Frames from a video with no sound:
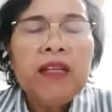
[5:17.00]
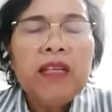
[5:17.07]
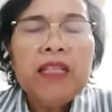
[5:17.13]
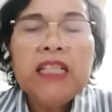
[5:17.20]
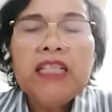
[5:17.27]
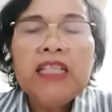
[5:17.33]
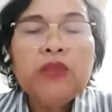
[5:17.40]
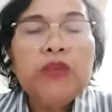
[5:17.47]

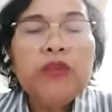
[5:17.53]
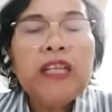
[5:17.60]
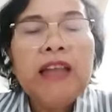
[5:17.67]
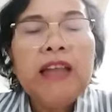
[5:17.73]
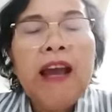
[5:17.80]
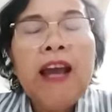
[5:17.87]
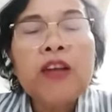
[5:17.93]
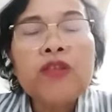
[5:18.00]
Di situ
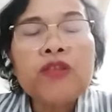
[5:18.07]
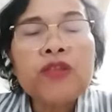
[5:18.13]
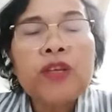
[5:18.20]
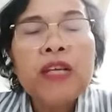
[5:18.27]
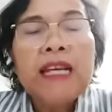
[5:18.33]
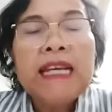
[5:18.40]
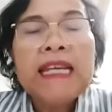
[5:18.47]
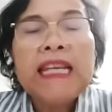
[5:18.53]
kita harus
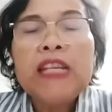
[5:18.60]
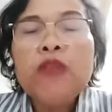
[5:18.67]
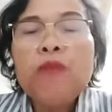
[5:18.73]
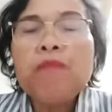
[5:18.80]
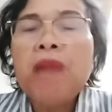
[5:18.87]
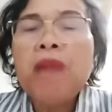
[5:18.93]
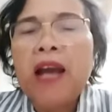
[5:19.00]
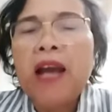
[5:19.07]
hidup
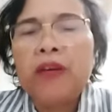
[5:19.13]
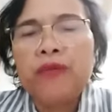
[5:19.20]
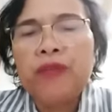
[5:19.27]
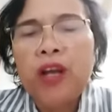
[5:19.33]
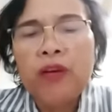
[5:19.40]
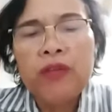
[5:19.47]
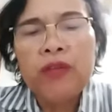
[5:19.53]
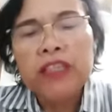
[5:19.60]
baru.
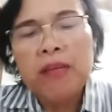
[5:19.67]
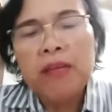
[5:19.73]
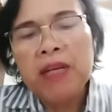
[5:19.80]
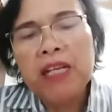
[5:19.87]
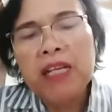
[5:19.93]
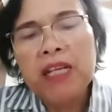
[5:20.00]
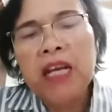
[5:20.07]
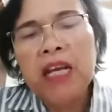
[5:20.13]
Kalau kita
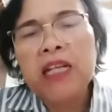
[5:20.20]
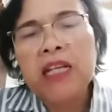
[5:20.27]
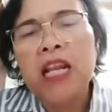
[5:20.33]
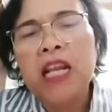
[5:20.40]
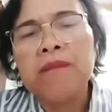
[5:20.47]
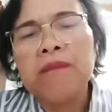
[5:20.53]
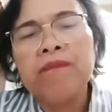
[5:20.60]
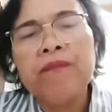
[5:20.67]
melihat
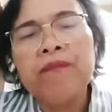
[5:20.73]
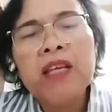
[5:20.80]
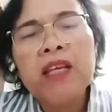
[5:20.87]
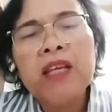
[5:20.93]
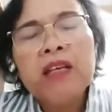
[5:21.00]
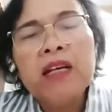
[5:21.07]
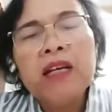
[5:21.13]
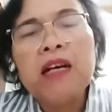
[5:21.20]
dalam
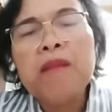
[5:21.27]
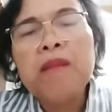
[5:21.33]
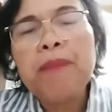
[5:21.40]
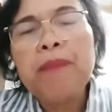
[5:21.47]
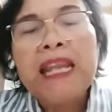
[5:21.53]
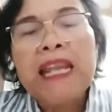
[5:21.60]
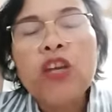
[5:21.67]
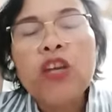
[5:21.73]
uh,
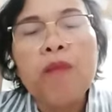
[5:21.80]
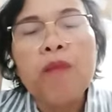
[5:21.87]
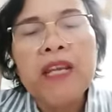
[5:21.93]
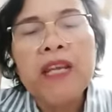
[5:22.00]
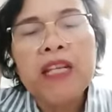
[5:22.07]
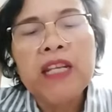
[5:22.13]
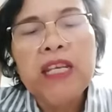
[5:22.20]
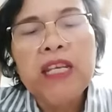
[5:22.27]
perikop
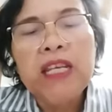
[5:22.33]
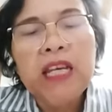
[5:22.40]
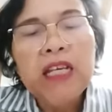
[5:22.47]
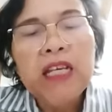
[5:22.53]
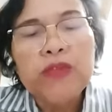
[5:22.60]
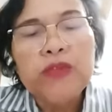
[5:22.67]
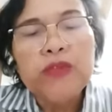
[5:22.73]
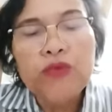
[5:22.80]
ini
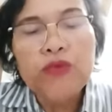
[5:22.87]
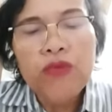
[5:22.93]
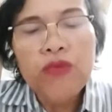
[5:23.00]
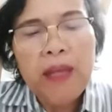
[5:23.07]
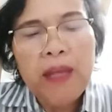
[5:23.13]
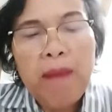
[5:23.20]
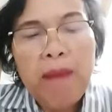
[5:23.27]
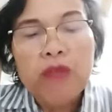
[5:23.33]

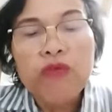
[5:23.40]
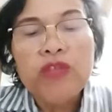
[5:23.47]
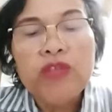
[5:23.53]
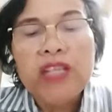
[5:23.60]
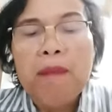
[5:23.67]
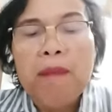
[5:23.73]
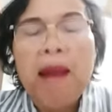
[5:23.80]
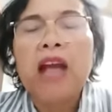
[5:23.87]
judulnya
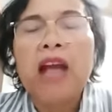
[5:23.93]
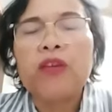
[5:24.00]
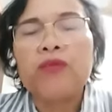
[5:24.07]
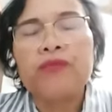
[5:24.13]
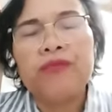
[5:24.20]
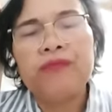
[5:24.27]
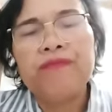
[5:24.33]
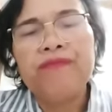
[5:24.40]
manusia
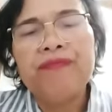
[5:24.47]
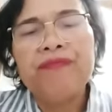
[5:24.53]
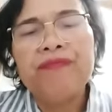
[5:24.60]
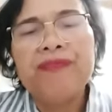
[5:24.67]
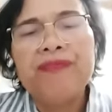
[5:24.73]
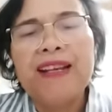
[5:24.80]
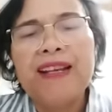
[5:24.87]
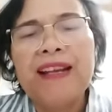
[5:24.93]
baru.
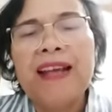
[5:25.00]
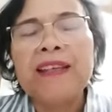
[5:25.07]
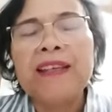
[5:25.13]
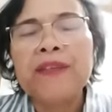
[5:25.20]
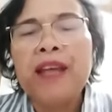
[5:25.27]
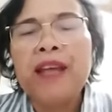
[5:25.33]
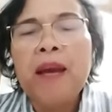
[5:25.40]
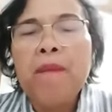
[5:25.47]
Nah
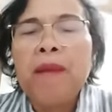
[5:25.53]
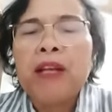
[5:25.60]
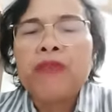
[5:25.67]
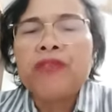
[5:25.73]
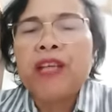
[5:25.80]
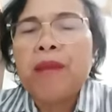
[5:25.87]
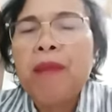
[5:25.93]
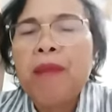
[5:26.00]
gitu ya,
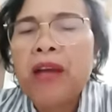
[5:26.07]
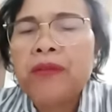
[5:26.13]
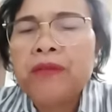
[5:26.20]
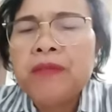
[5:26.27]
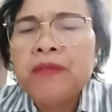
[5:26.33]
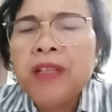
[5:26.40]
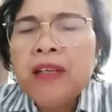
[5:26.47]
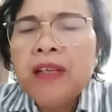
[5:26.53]
manusia baru.
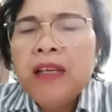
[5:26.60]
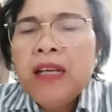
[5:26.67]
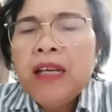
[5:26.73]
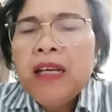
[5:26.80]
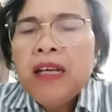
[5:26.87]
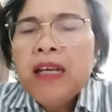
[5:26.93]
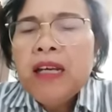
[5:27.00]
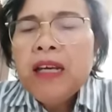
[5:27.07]

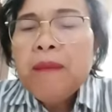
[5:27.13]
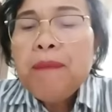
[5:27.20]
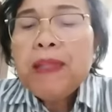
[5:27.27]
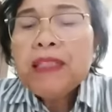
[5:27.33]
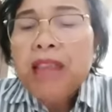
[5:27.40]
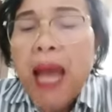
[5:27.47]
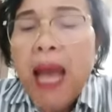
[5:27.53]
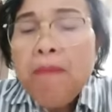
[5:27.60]

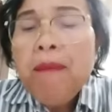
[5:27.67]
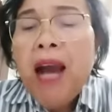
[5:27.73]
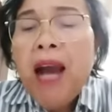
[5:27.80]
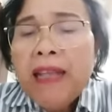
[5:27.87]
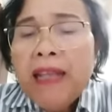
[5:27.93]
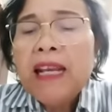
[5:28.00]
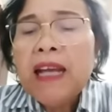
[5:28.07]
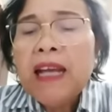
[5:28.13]

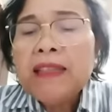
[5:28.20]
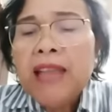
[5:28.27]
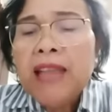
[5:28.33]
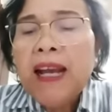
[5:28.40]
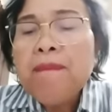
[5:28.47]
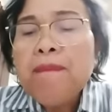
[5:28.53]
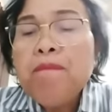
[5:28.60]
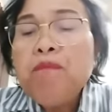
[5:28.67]
Pertama
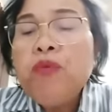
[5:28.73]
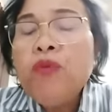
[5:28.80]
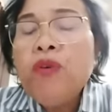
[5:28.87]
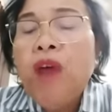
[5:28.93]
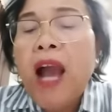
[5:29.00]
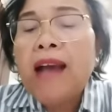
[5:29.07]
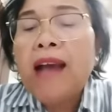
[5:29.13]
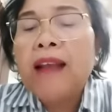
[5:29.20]
dikatakan
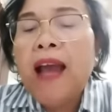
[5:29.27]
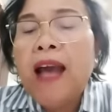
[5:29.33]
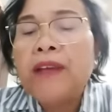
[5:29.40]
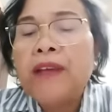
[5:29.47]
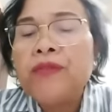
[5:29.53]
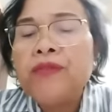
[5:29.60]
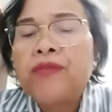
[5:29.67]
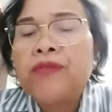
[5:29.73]
buanglah
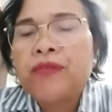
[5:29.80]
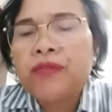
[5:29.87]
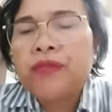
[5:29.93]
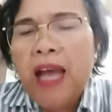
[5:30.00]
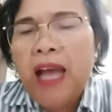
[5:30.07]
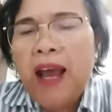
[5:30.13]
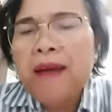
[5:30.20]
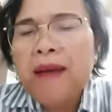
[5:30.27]

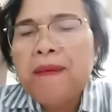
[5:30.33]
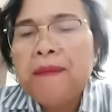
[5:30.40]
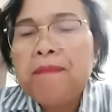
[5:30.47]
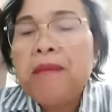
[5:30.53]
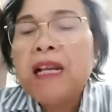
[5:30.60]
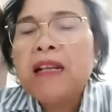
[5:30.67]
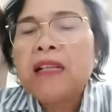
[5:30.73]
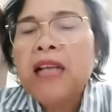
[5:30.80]
dusta,
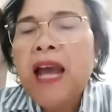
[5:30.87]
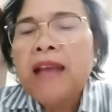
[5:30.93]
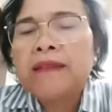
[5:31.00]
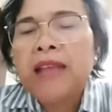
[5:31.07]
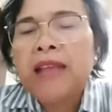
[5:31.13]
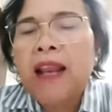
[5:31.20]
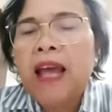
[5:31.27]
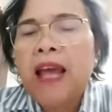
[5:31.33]

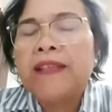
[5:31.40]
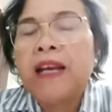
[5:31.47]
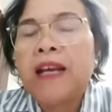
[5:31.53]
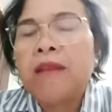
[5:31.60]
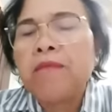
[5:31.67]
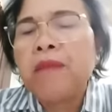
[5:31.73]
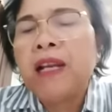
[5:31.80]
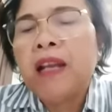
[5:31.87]
berkatalah
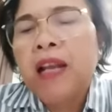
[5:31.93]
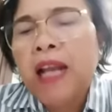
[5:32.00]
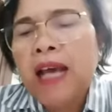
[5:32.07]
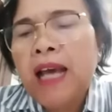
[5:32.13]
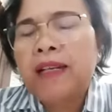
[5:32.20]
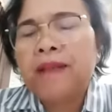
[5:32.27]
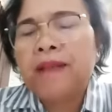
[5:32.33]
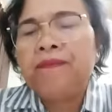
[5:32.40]
yang benar.